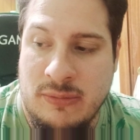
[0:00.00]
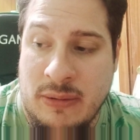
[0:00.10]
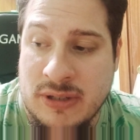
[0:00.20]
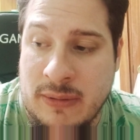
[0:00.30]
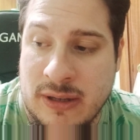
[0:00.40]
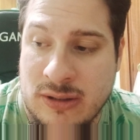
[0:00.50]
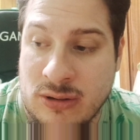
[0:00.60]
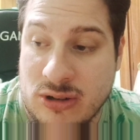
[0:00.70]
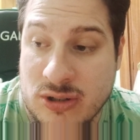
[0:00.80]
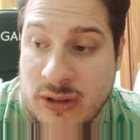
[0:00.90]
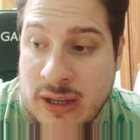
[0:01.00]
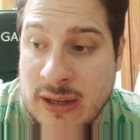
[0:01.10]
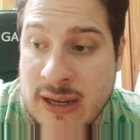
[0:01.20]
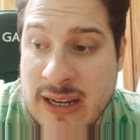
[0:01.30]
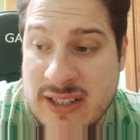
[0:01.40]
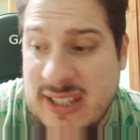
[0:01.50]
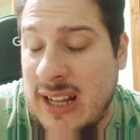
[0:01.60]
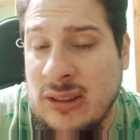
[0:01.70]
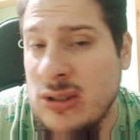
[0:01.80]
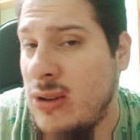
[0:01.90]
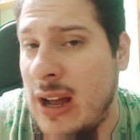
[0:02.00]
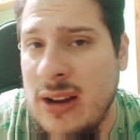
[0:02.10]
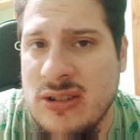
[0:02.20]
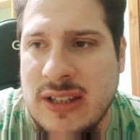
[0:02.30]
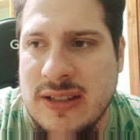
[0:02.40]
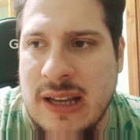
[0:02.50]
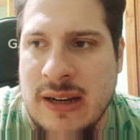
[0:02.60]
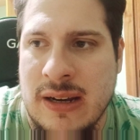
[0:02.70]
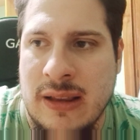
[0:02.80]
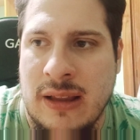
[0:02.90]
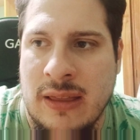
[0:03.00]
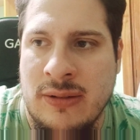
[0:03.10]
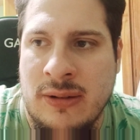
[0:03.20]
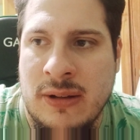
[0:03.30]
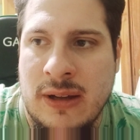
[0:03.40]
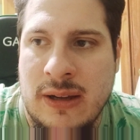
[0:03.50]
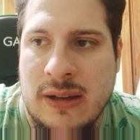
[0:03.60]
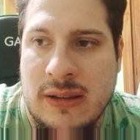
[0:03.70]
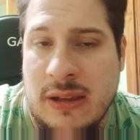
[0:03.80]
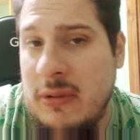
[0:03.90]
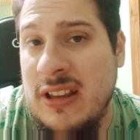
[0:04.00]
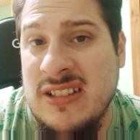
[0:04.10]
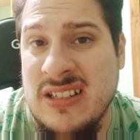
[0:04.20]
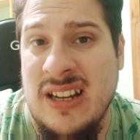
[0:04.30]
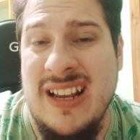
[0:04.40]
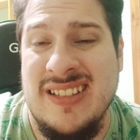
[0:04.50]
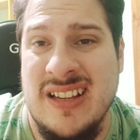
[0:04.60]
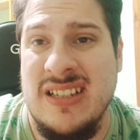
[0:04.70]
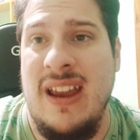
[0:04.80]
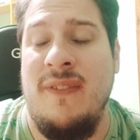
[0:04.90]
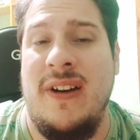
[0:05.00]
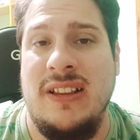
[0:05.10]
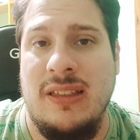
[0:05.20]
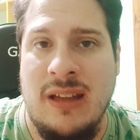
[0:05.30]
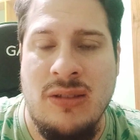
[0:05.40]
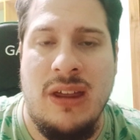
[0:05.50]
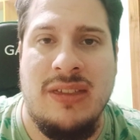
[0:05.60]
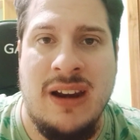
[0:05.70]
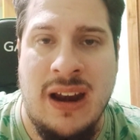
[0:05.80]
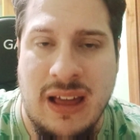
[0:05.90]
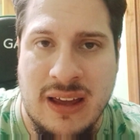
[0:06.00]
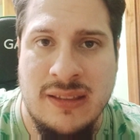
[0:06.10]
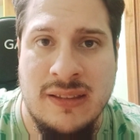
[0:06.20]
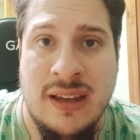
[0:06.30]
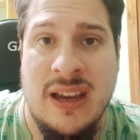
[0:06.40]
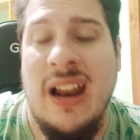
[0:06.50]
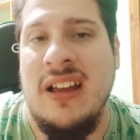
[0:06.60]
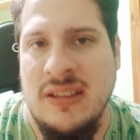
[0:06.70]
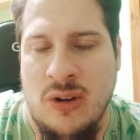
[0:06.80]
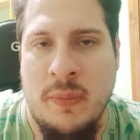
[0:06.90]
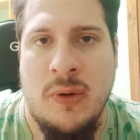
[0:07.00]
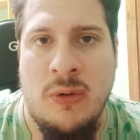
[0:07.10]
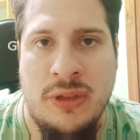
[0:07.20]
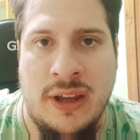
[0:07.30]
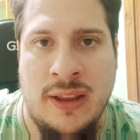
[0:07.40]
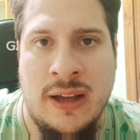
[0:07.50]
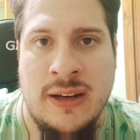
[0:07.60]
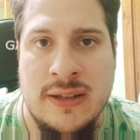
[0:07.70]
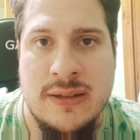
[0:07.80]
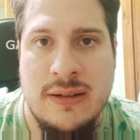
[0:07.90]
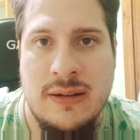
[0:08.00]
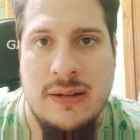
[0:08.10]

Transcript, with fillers: Vamos a ver, tronco, Sony, si tantos hackers te están dando, ¿De verdad estás, estás enfatizando y hacer a la gente que la gente compre juegos digitales?